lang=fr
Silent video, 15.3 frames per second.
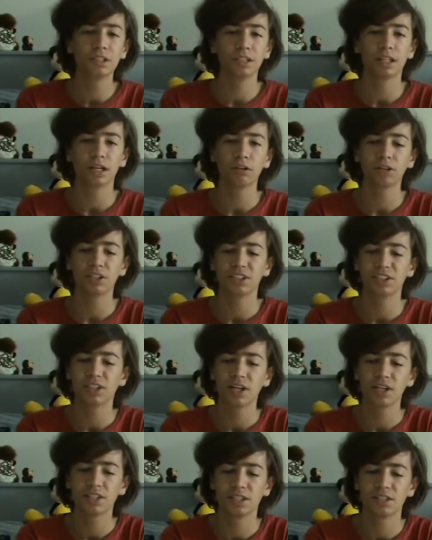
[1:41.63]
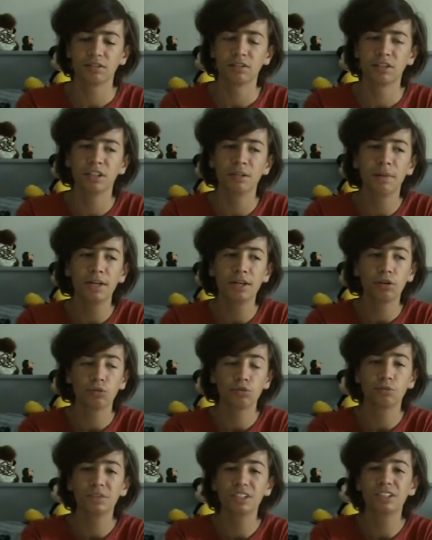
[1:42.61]
Et d'ailleurs, les Italiens, c'est Nibali en
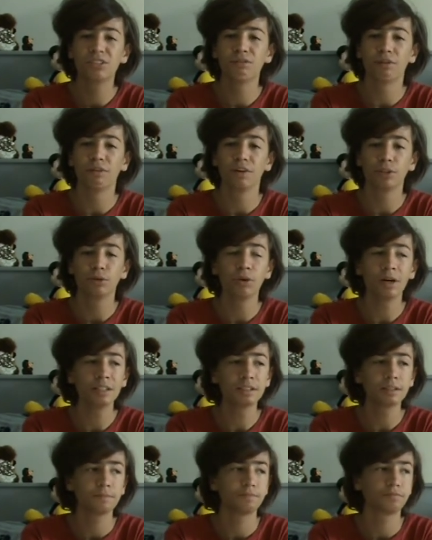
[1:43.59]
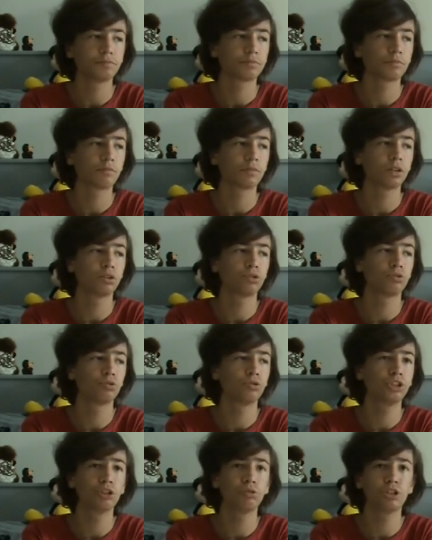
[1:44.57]
2019 à Val Thorens. Euh, sur
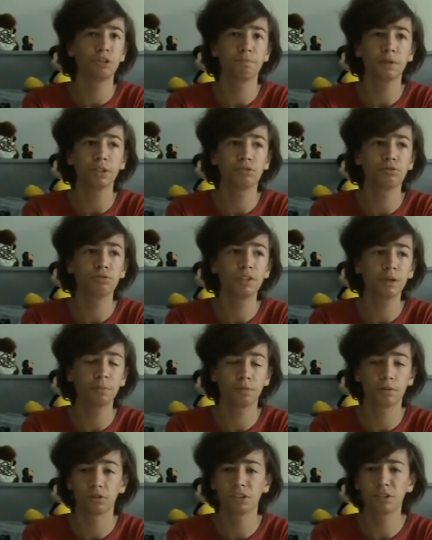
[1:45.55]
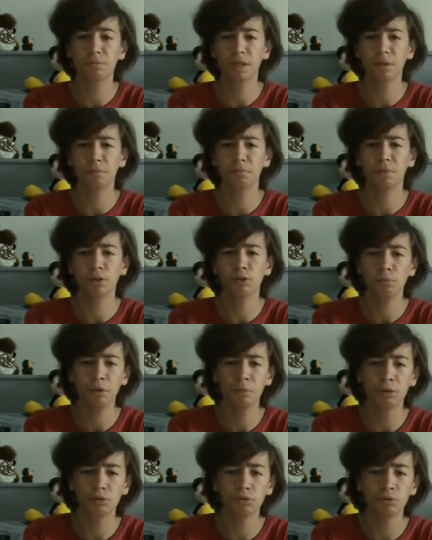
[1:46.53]
le Giro, j'ai pas de souvenir. si peut-être Peyo
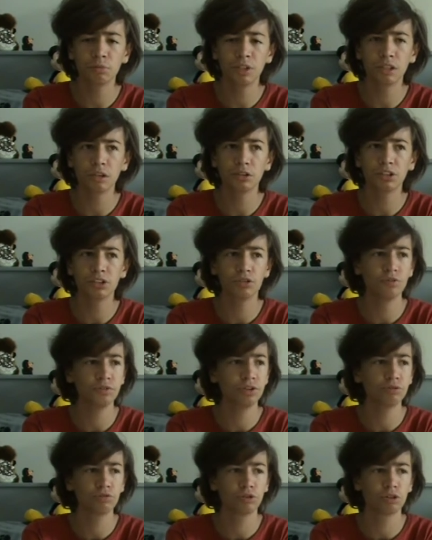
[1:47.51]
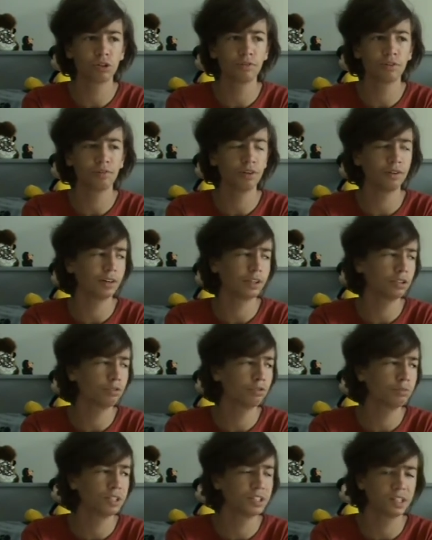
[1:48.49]
Bilbao 2019, sinon j'avais Valverde
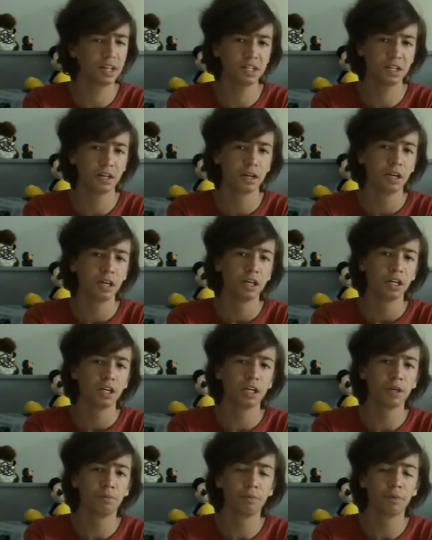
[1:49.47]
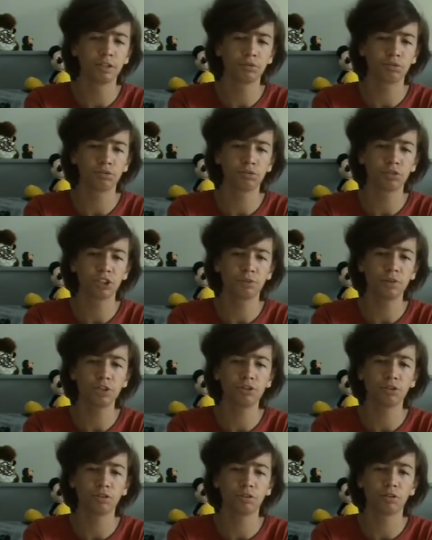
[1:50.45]
2016. Et puis bah sur le Tour d'Espagne,
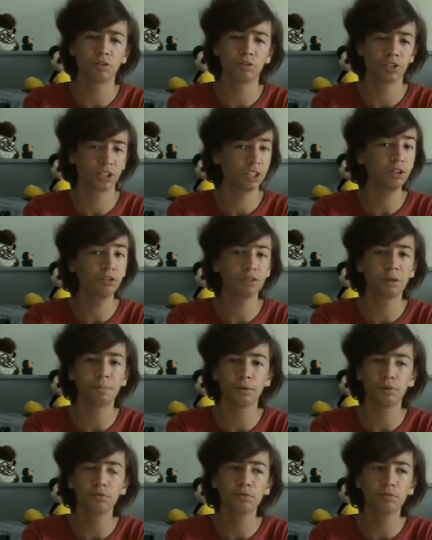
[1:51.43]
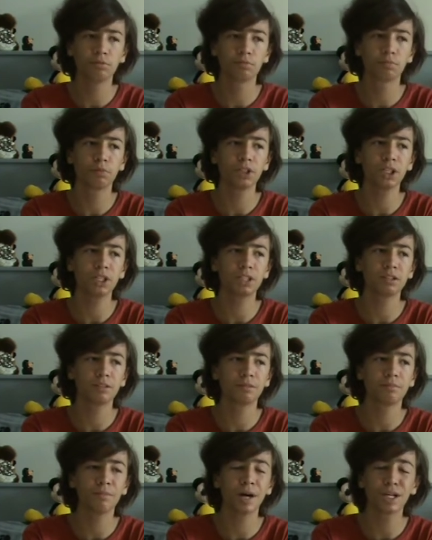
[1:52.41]
genre l'an dernier, on n'a pas eu. Donc peut-être
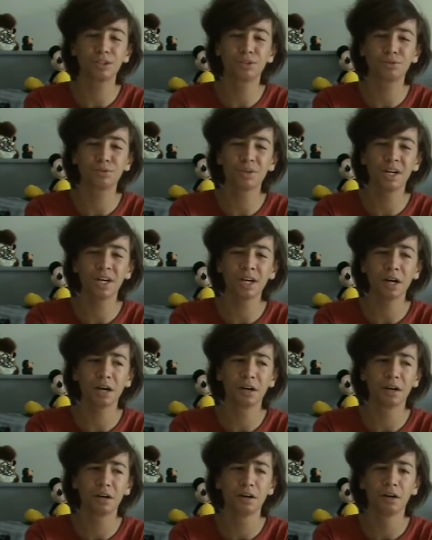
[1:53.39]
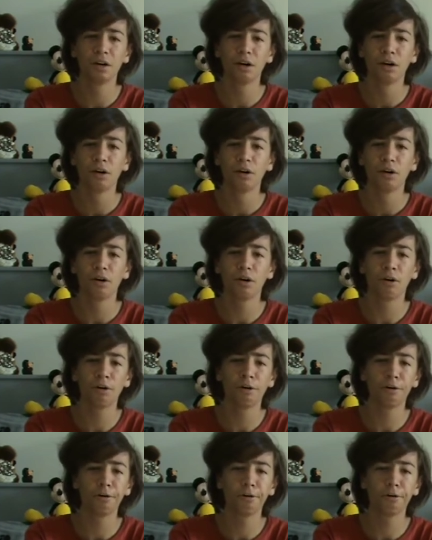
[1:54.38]
Marc Soler en.